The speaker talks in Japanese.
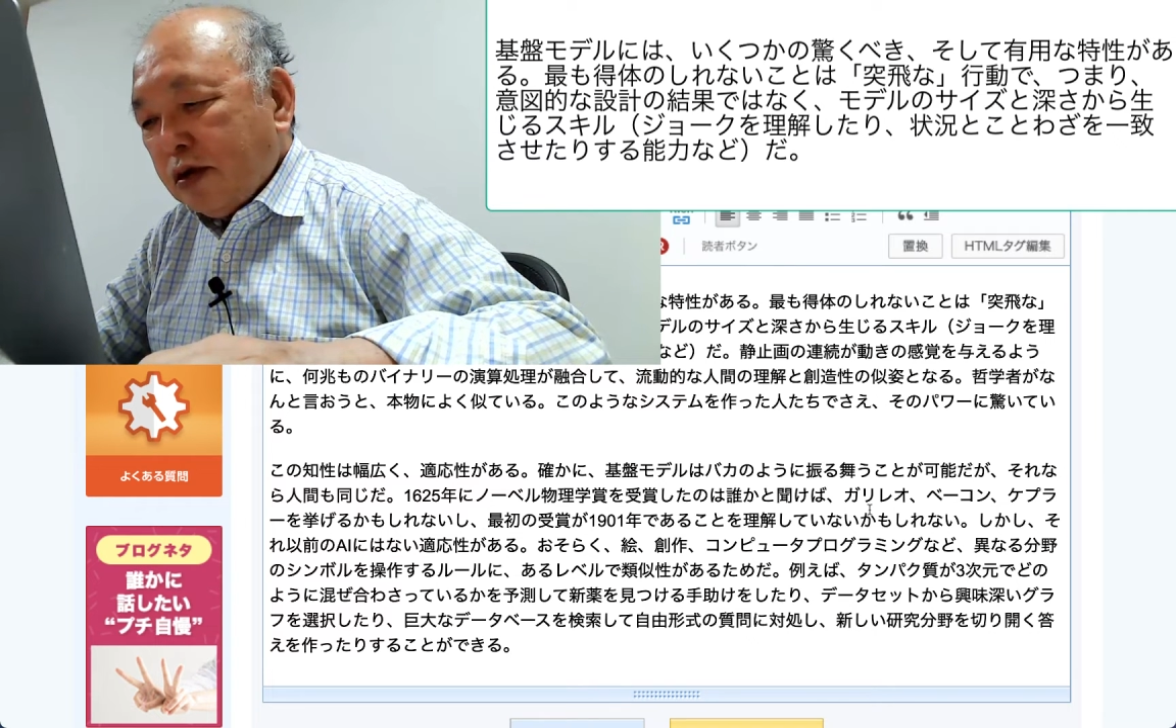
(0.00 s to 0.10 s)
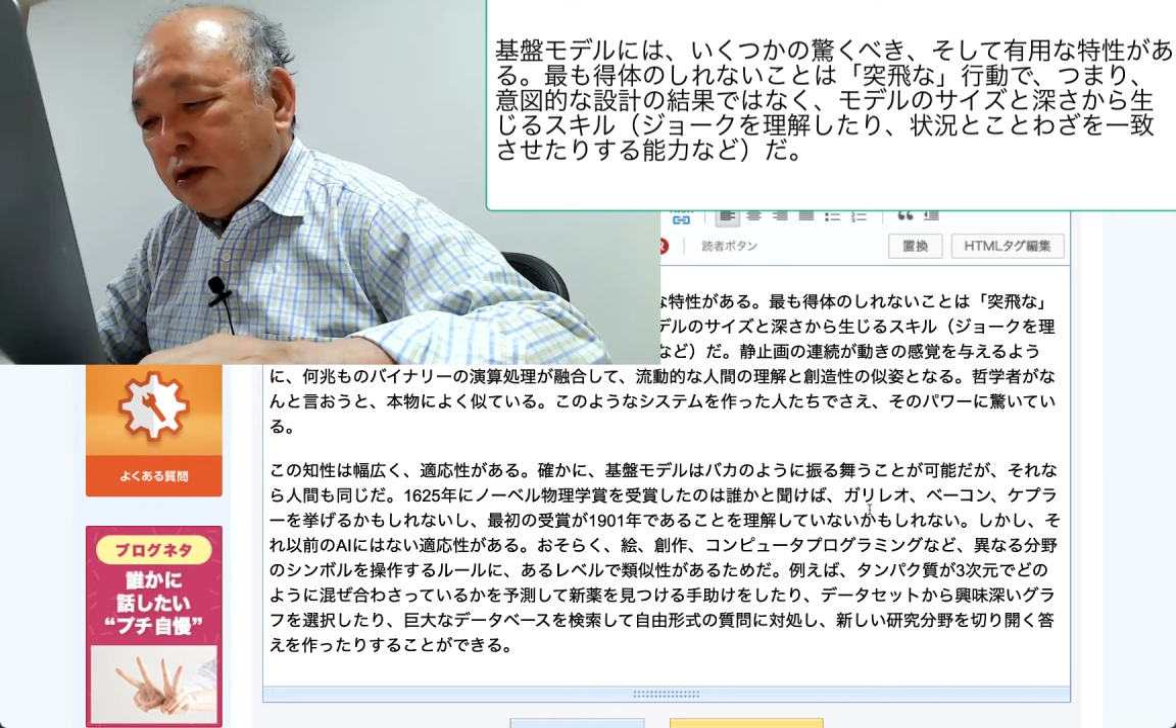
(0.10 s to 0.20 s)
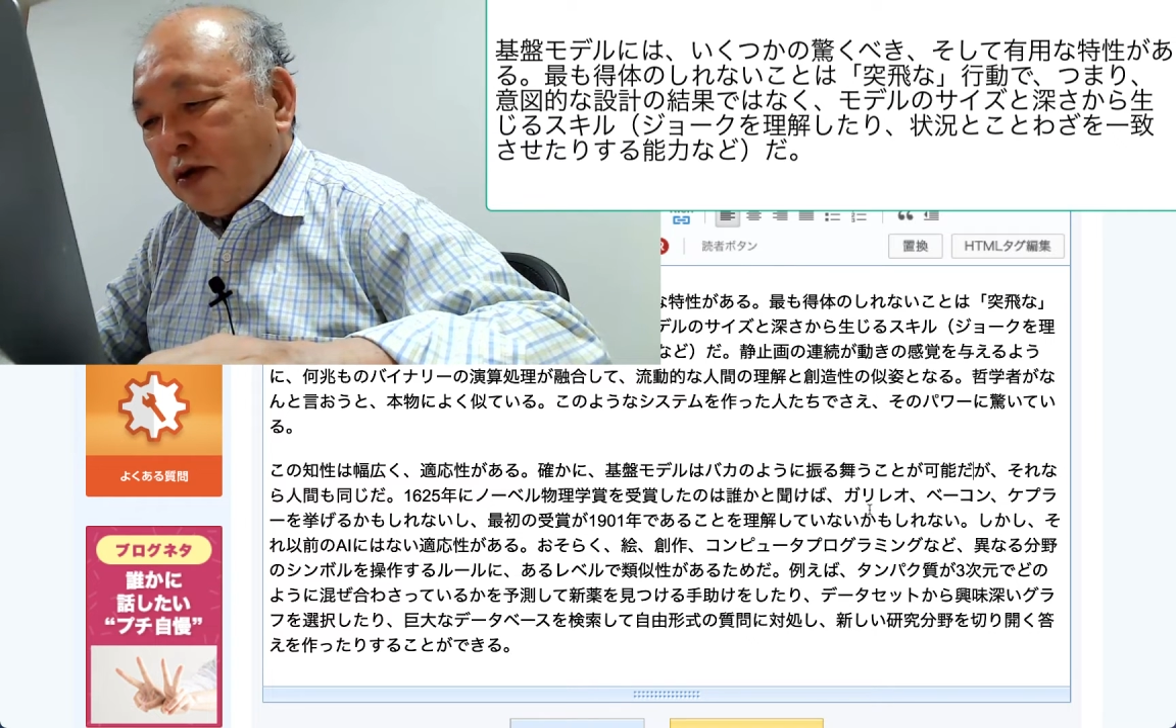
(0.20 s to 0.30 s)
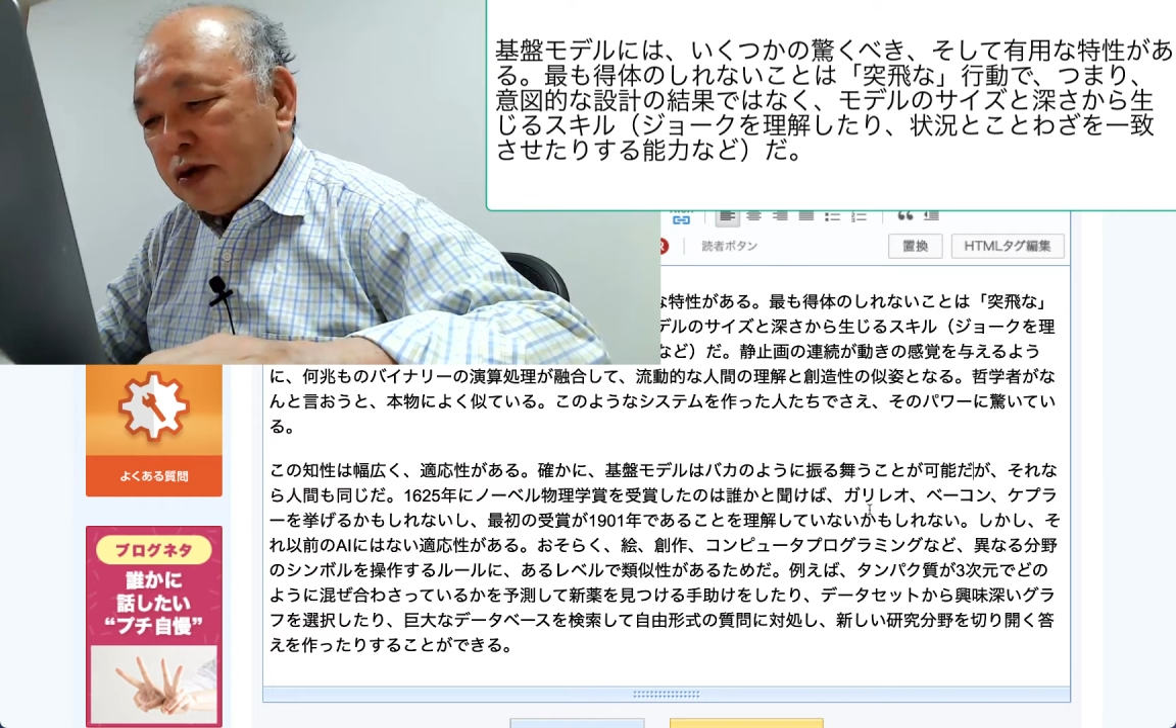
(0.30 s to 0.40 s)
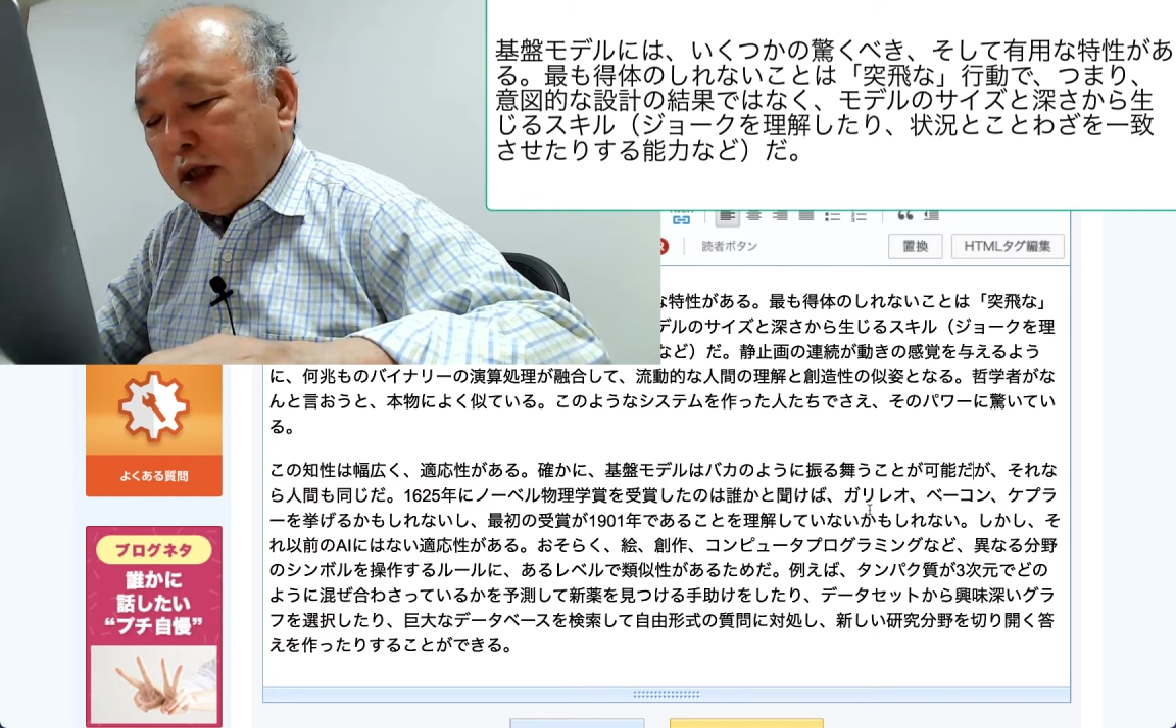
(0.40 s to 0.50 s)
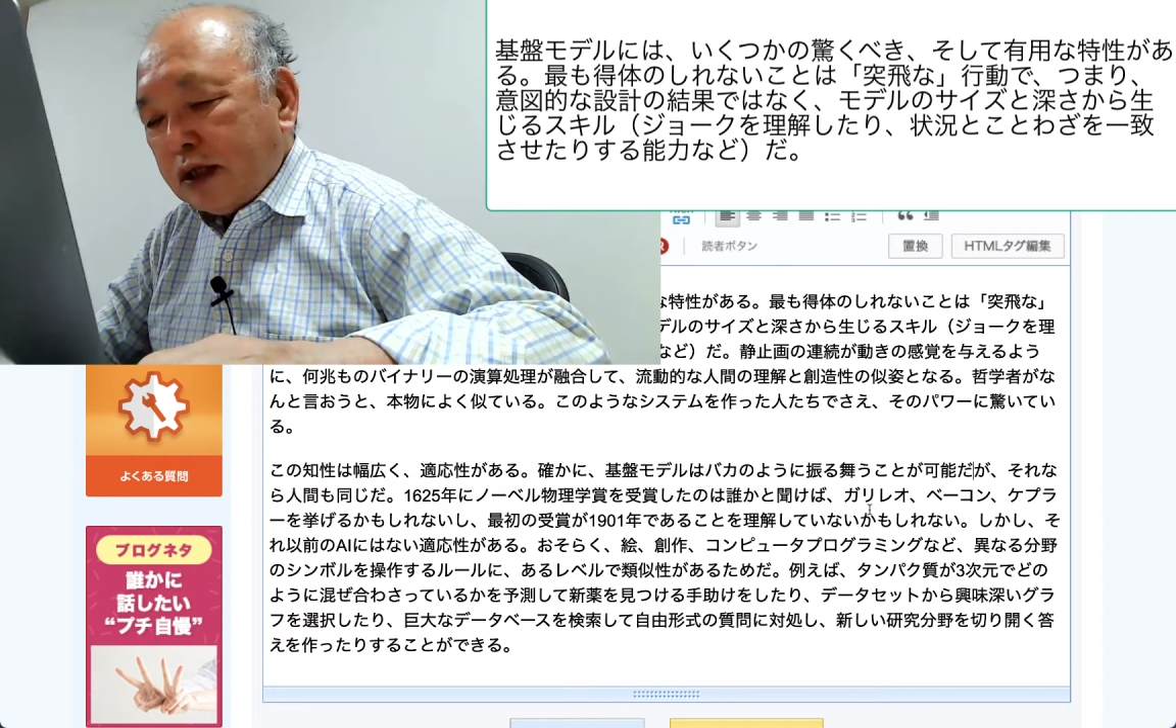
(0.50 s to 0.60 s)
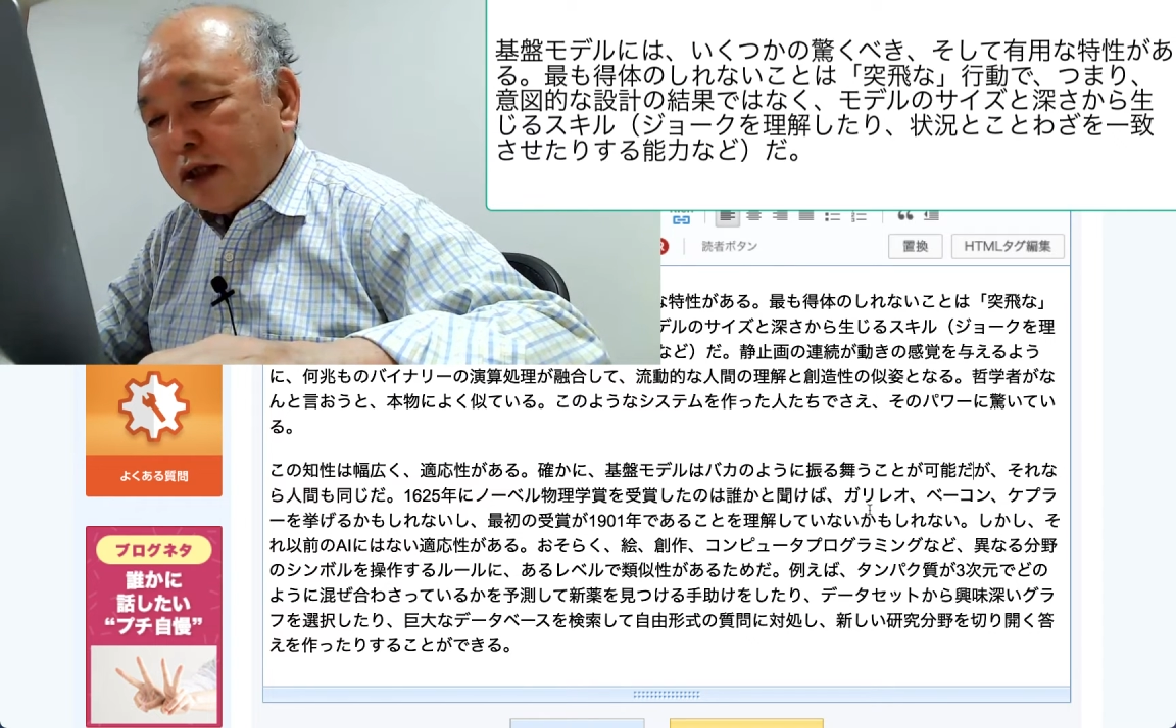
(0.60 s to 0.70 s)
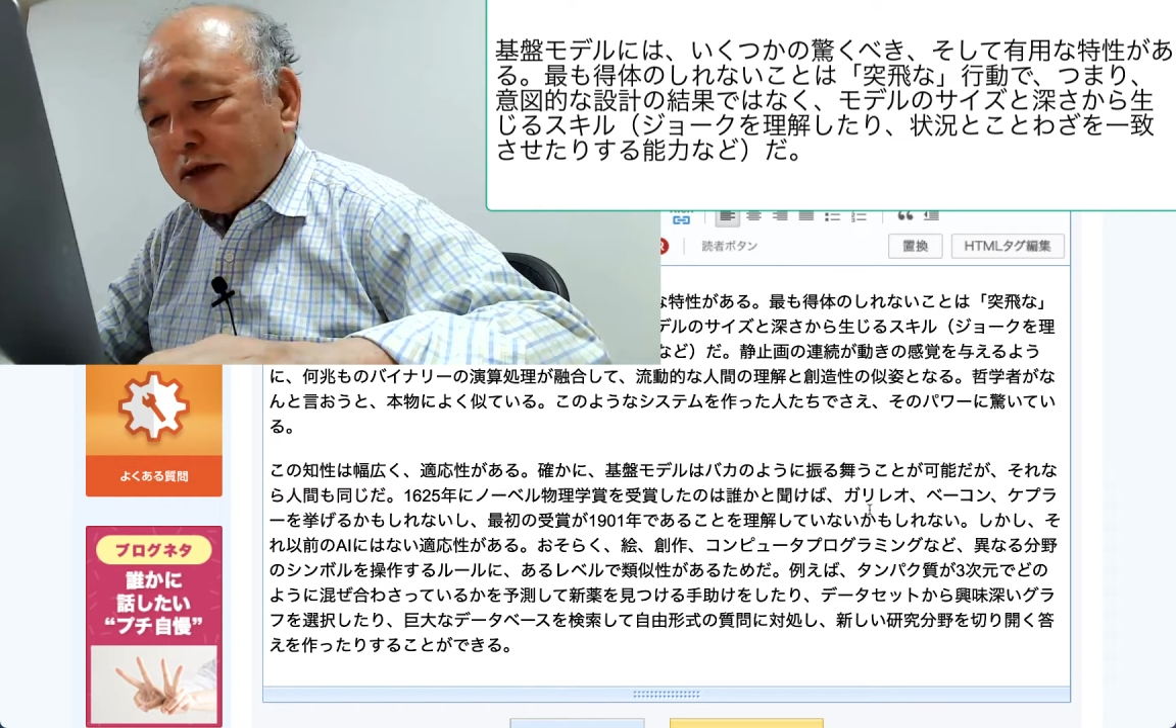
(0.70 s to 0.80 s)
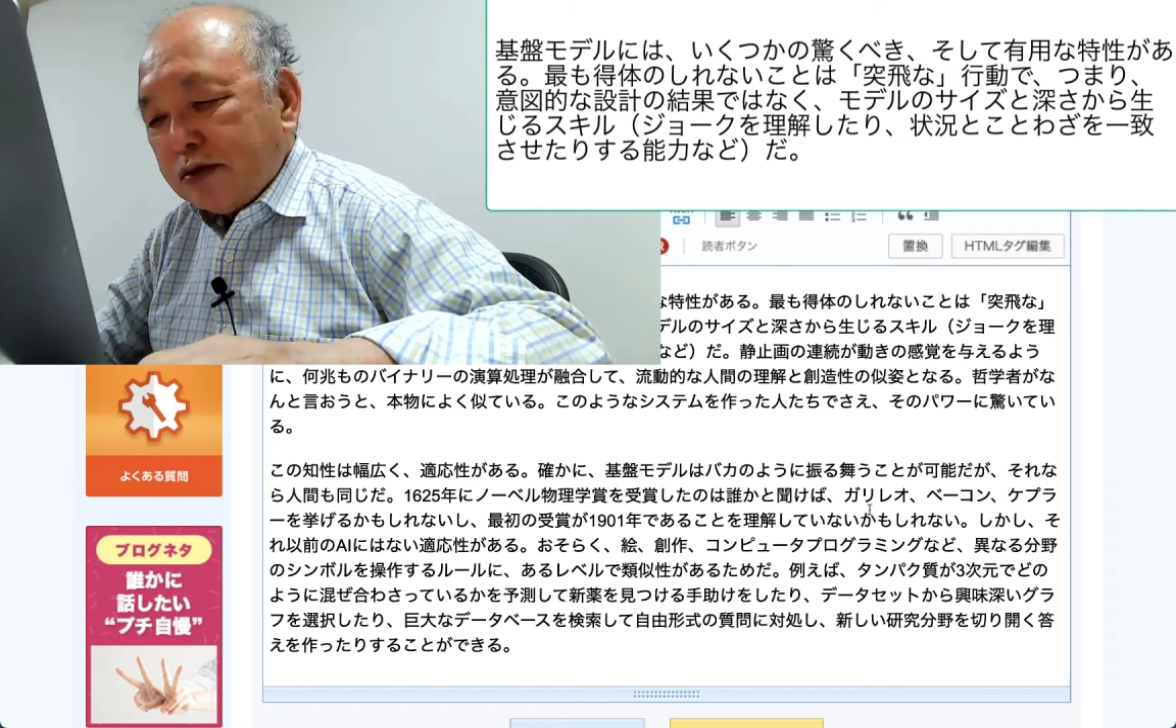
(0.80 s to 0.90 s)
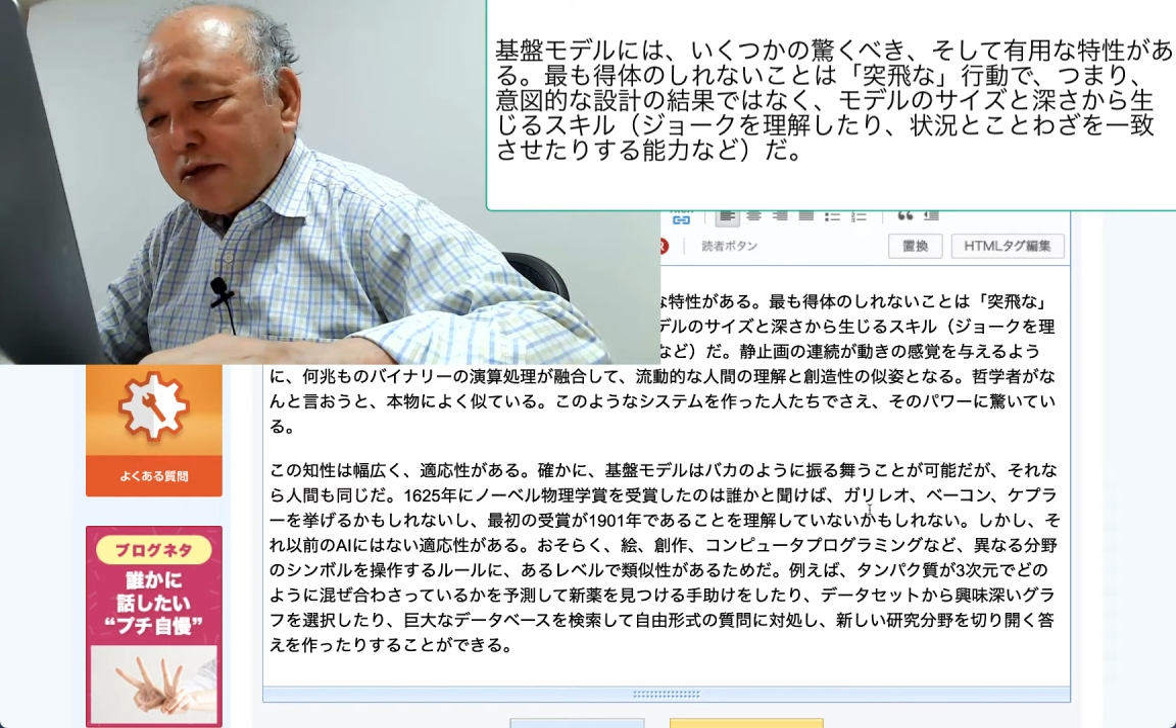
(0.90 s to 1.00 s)
答えたり
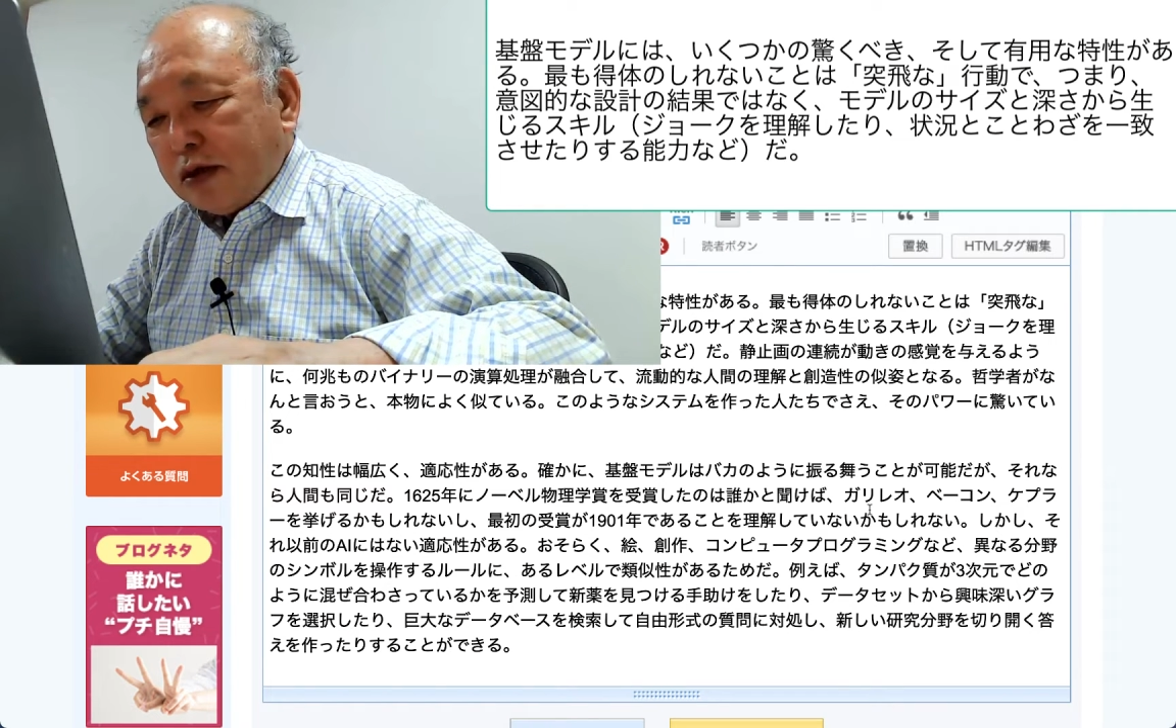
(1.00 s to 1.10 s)
する